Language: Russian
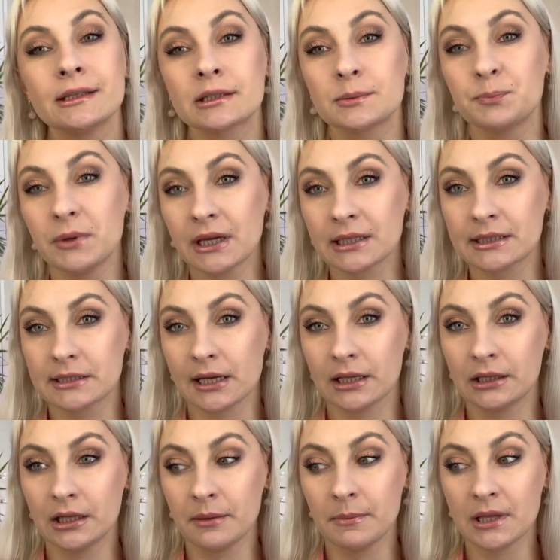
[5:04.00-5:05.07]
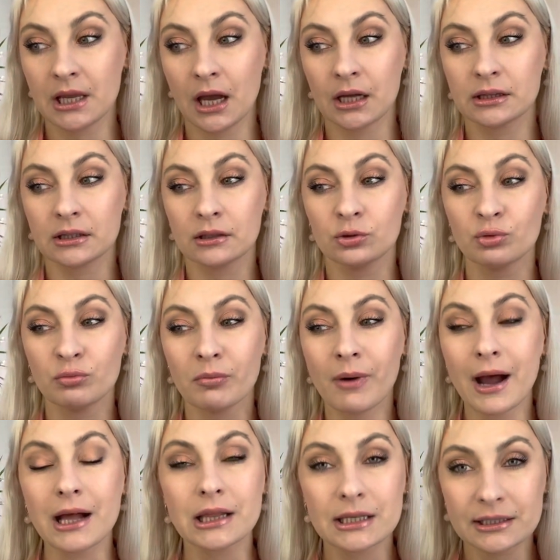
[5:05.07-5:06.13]
специя для меня это, ну,
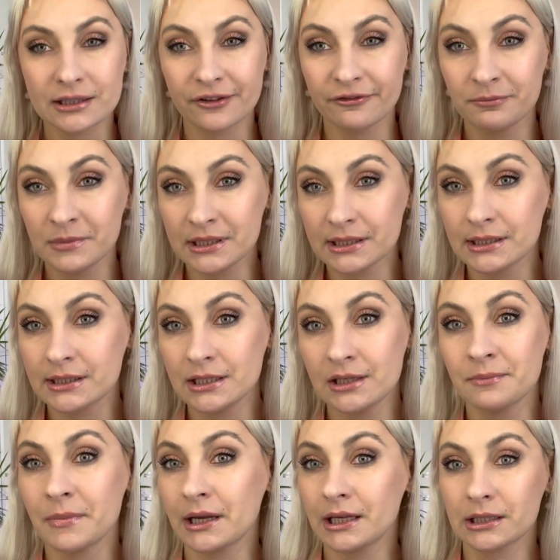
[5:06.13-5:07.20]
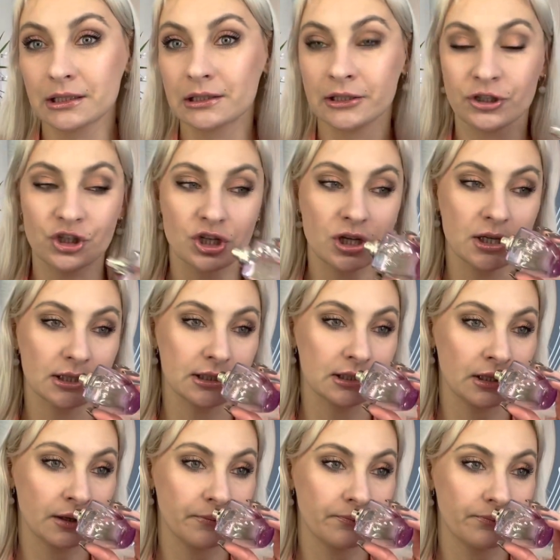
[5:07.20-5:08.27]
мало совместимо, если
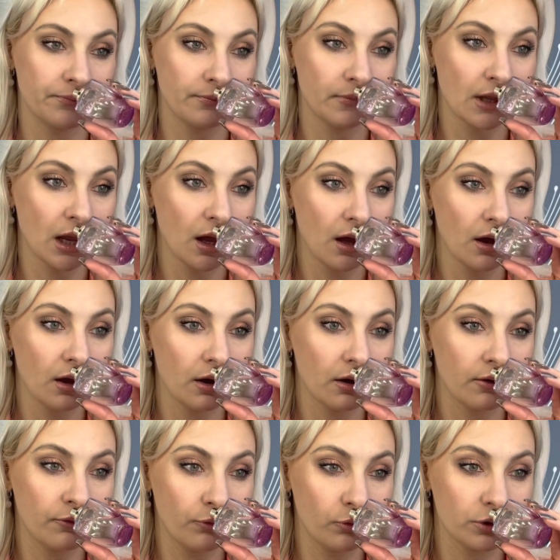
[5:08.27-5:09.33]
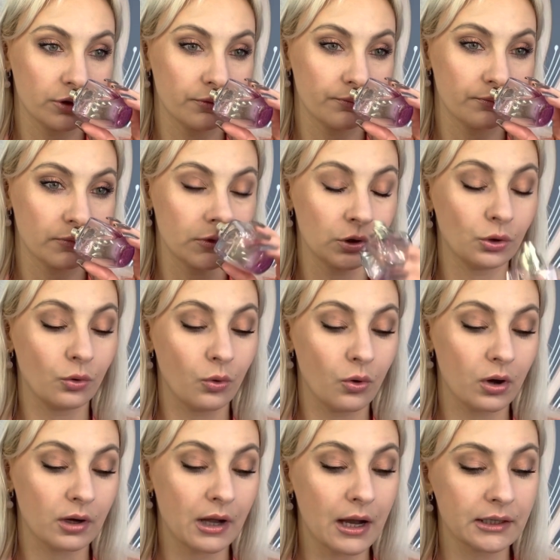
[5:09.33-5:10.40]
честно вот,
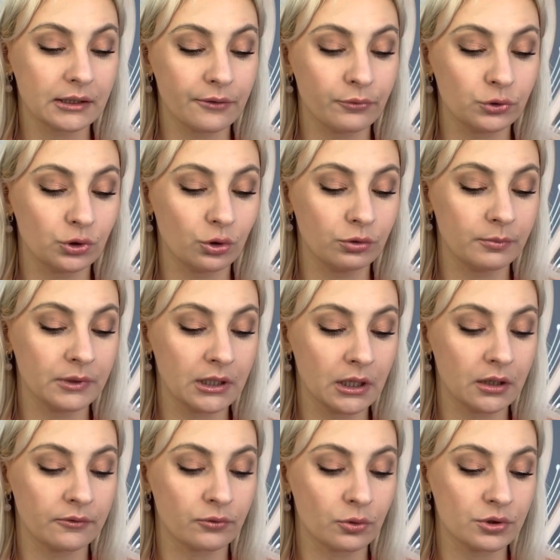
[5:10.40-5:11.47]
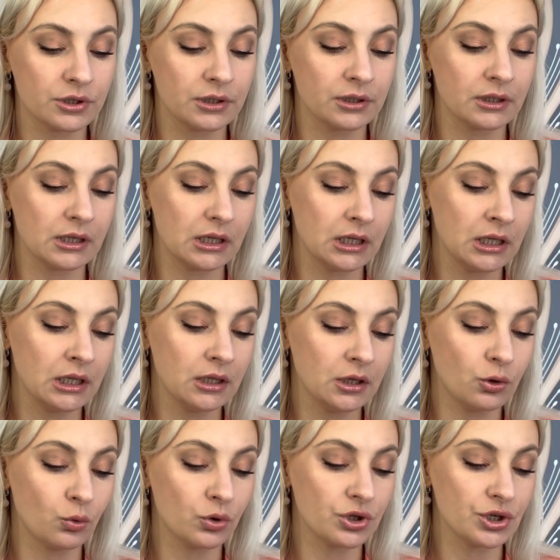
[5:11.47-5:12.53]
то как-то вот он мне вроде и не
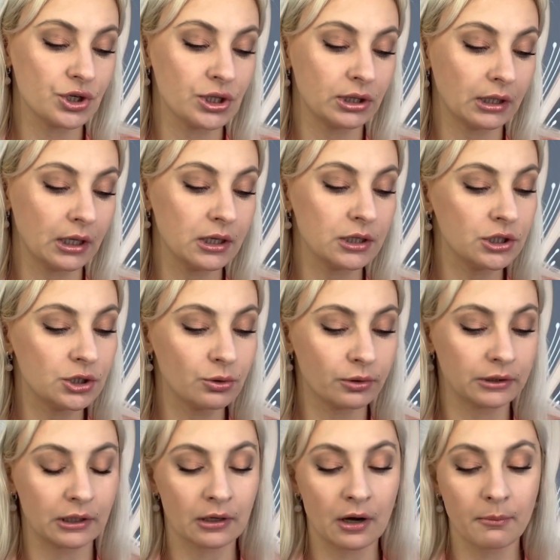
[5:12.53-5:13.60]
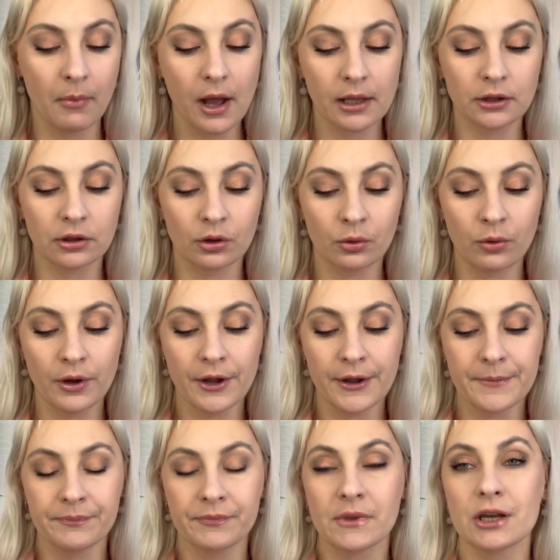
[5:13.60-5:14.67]
очень-то идет аромат, но
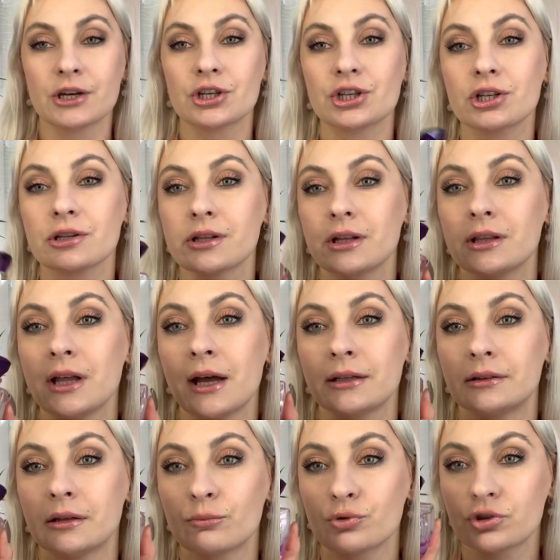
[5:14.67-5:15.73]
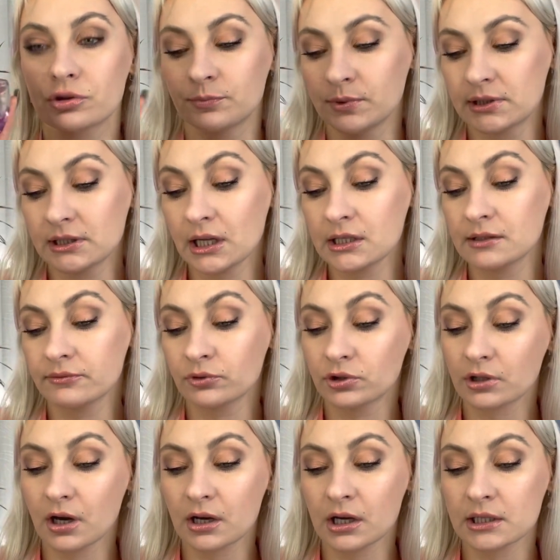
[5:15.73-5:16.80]
решила, ладно, может быть, знаете, вот
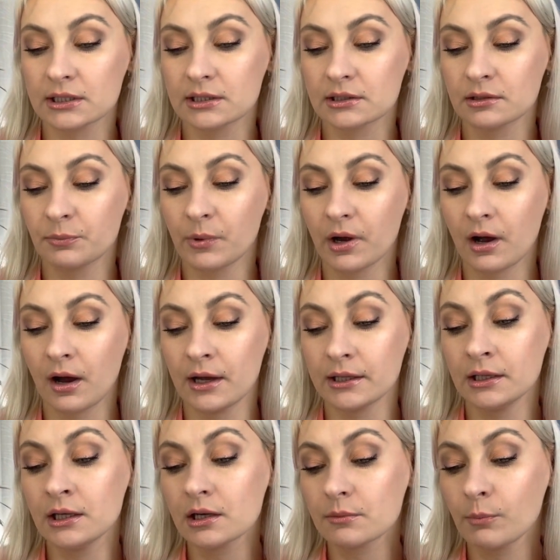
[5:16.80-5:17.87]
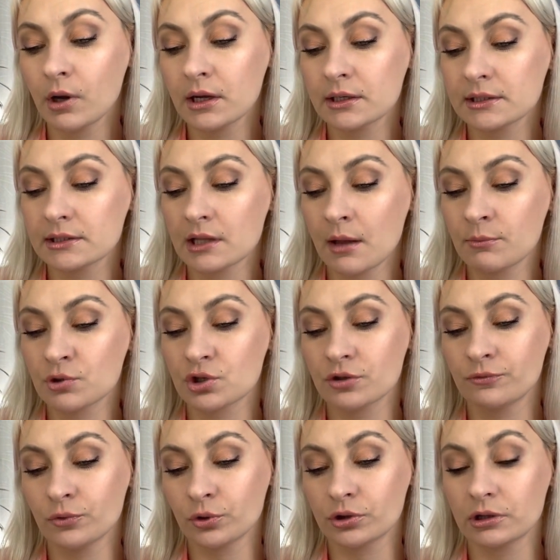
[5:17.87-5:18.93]
как раз пока Ирма с нами
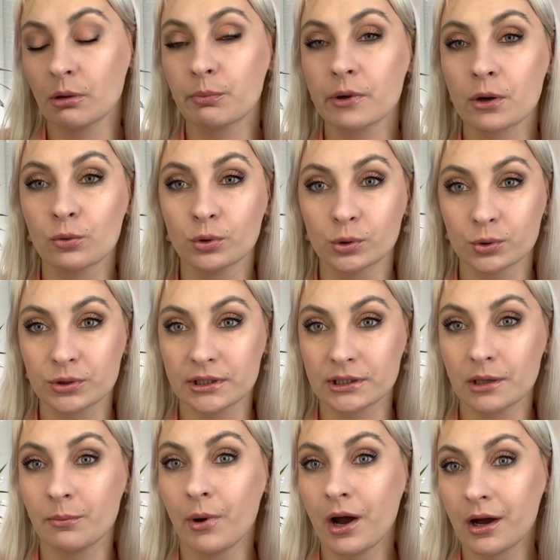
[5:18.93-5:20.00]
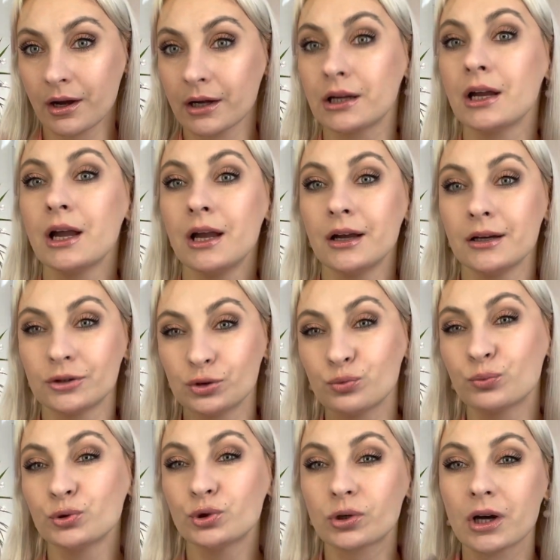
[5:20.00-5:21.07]
живет на прогулку с собакой, ну,
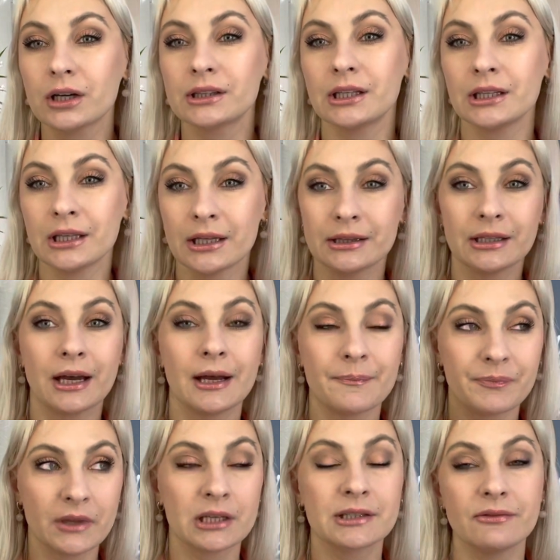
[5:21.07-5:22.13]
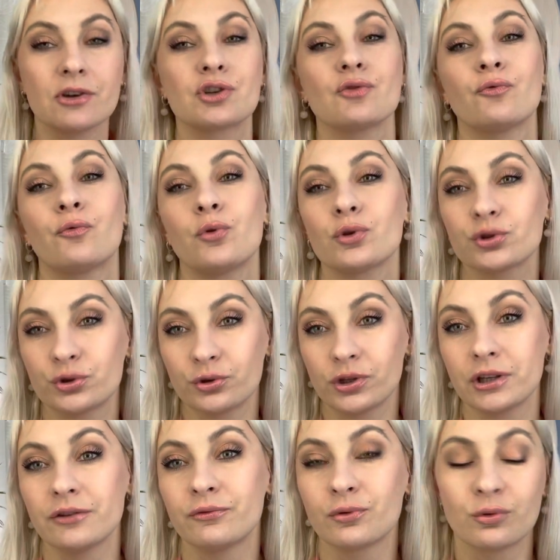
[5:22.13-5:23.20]
буду как-то я на свежем
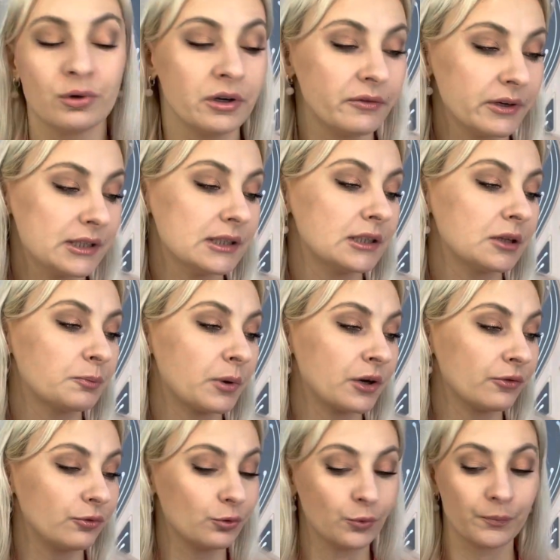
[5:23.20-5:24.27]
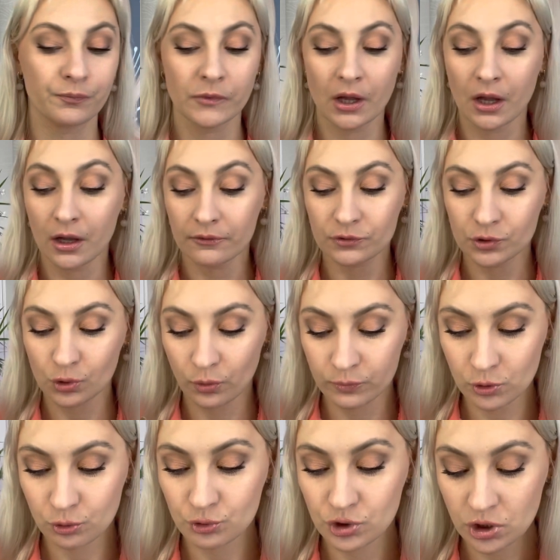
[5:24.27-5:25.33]
воздухе выгуливать этот парфюм. Все,
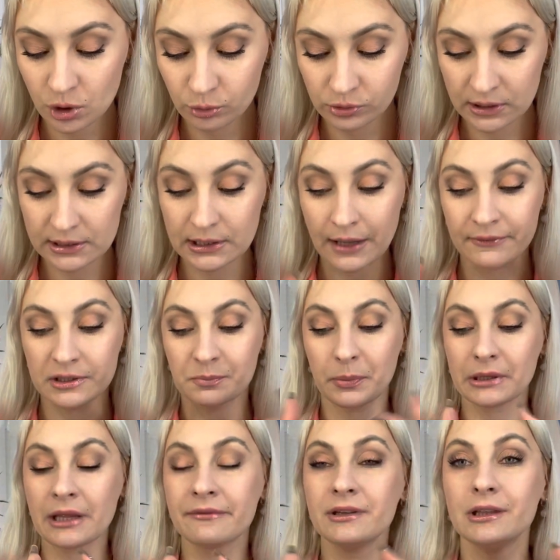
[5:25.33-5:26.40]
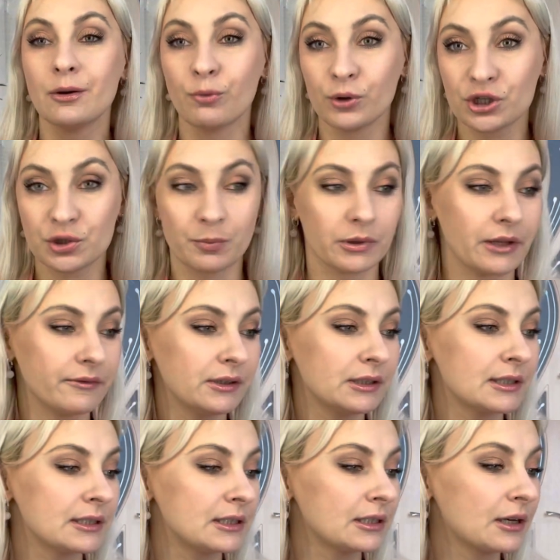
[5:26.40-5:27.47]
мне уже некуда ставить. Половина, больше половины
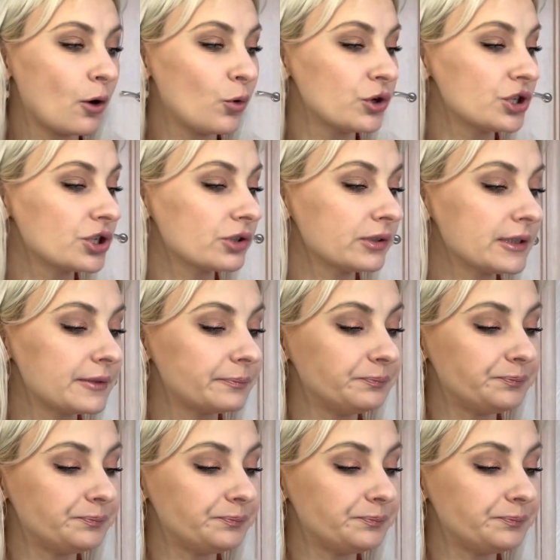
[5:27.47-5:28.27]
закончилась.